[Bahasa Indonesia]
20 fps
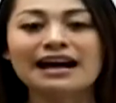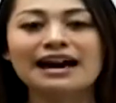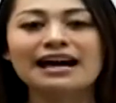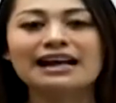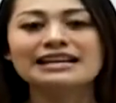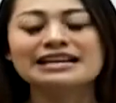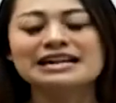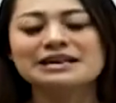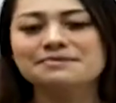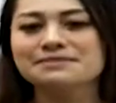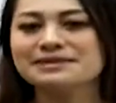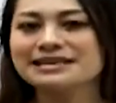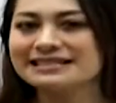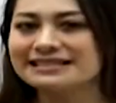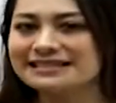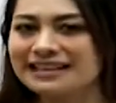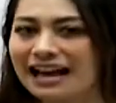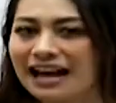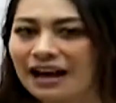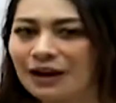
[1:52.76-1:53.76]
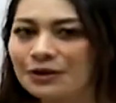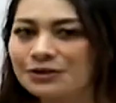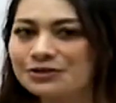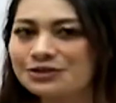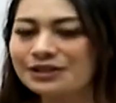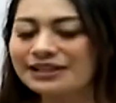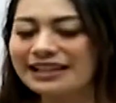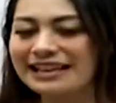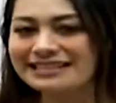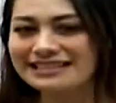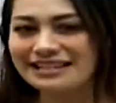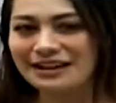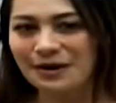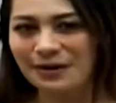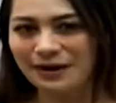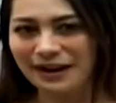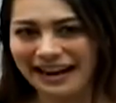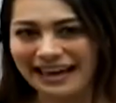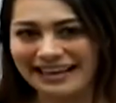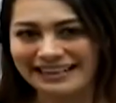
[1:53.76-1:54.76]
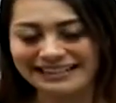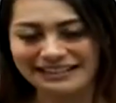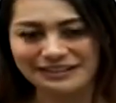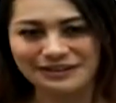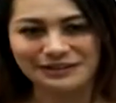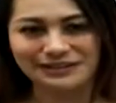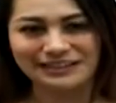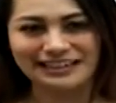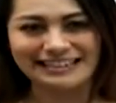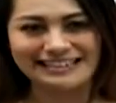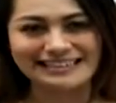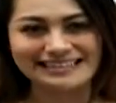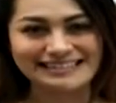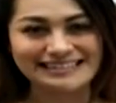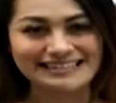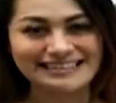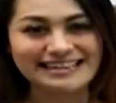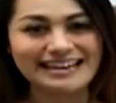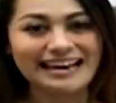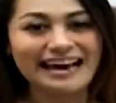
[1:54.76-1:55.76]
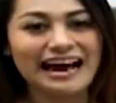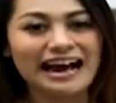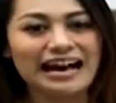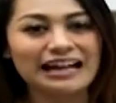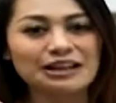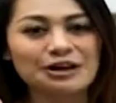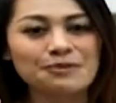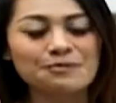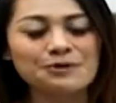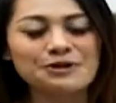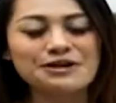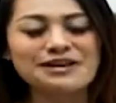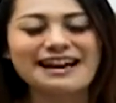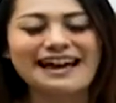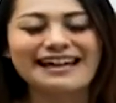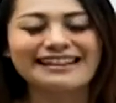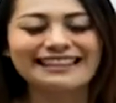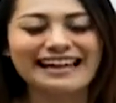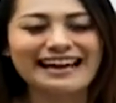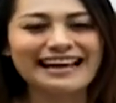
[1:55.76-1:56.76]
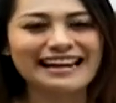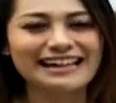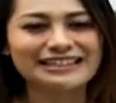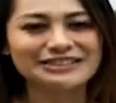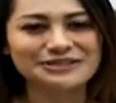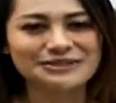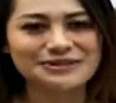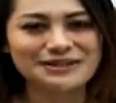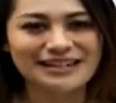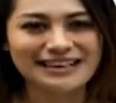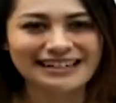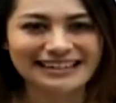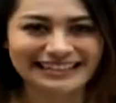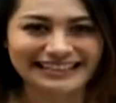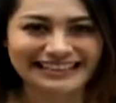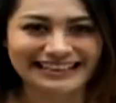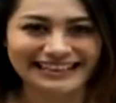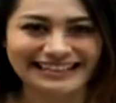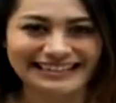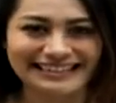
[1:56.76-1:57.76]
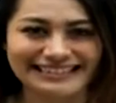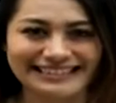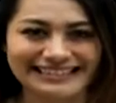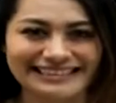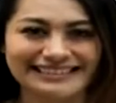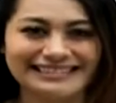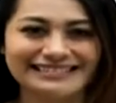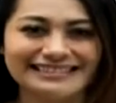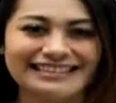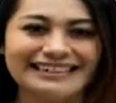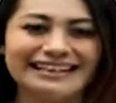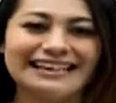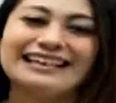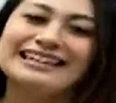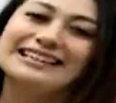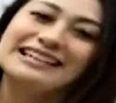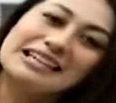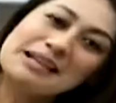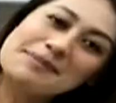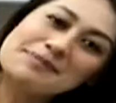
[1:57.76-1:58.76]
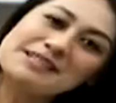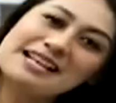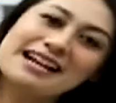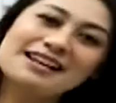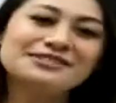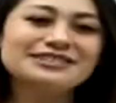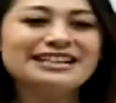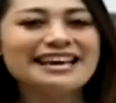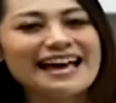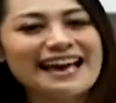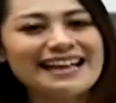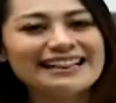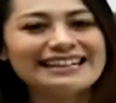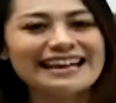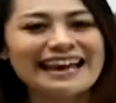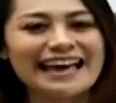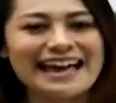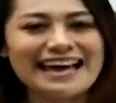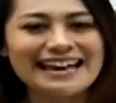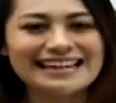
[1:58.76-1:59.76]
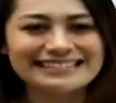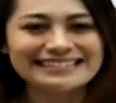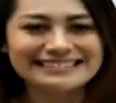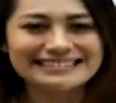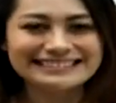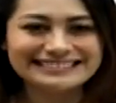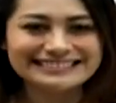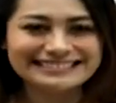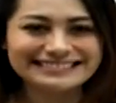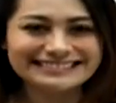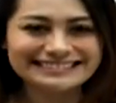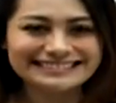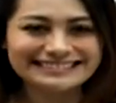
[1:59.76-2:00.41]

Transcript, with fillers: kalian bisa konsultasi online ke dokter gigi ataupun datang langsung ke klinik gigi. Tetap selalu sehat ya.